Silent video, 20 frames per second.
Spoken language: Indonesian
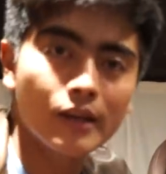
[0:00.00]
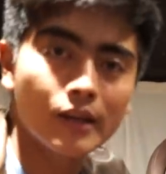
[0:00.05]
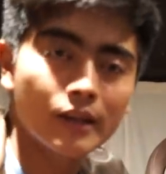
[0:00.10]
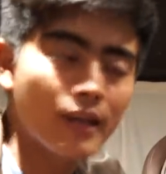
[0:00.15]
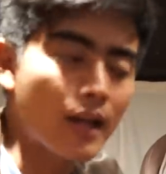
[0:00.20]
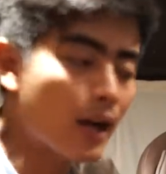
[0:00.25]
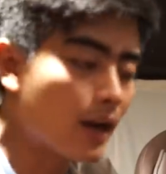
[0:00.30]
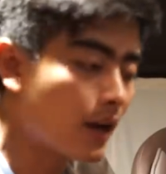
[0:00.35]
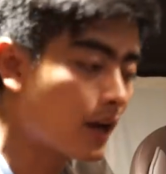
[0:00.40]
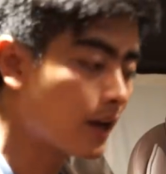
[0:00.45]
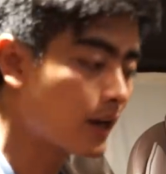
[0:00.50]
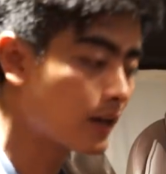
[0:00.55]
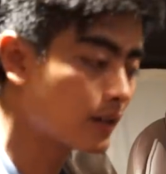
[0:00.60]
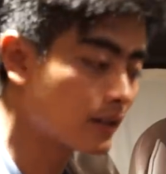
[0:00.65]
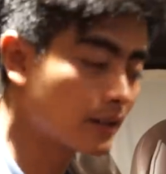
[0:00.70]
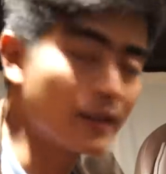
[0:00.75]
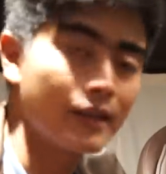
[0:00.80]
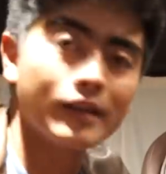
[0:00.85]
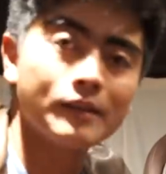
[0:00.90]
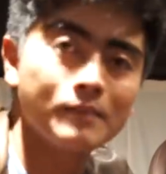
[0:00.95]
kita akan
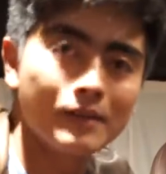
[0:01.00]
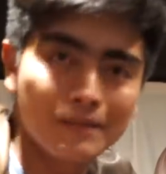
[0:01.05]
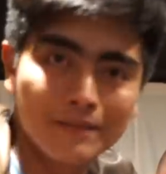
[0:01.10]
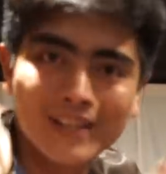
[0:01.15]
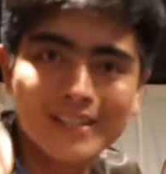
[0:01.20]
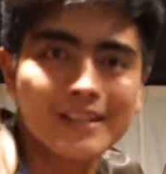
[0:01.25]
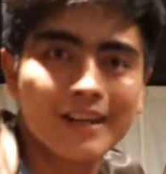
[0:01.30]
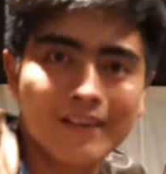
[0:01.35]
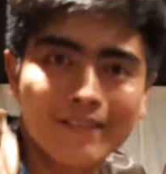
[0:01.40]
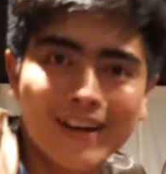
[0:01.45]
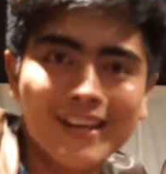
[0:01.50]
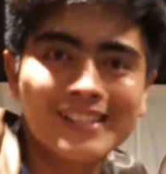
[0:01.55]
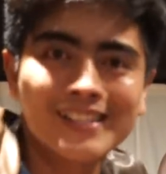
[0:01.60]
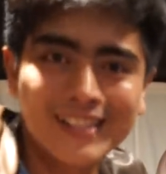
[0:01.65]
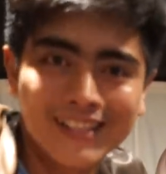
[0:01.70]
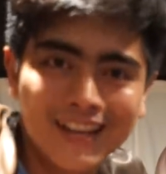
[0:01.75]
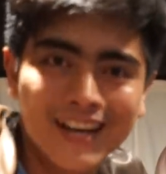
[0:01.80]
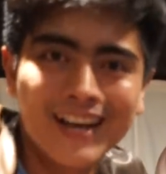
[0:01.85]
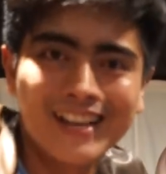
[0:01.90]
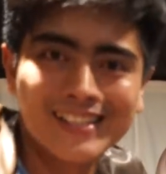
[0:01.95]
kirim ke
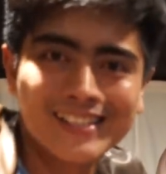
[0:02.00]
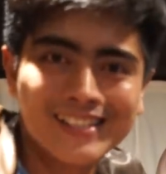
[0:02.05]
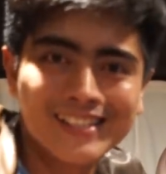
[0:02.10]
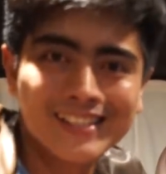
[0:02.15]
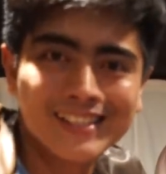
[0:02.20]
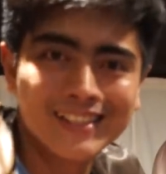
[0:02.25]
Banjarmasin, guys.